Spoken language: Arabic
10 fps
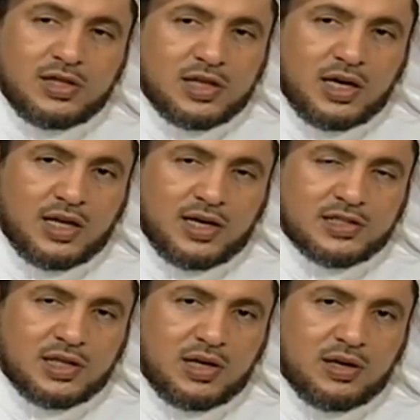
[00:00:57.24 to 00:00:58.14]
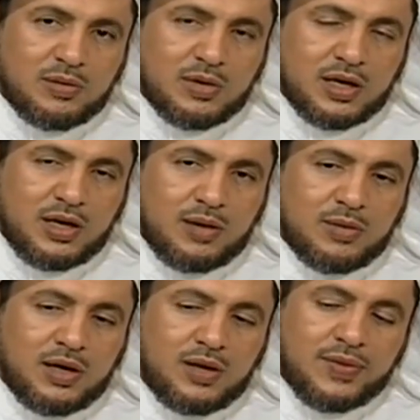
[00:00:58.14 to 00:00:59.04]
ليس هذا حصريا يوم
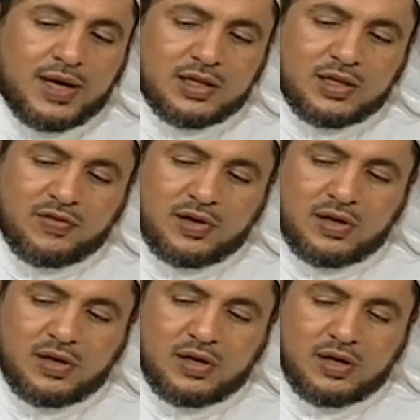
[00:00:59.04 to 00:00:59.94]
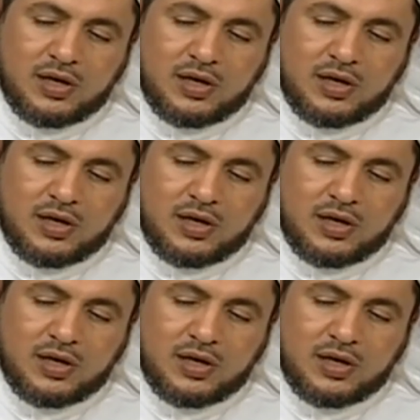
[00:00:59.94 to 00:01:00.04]
القيامة حتى في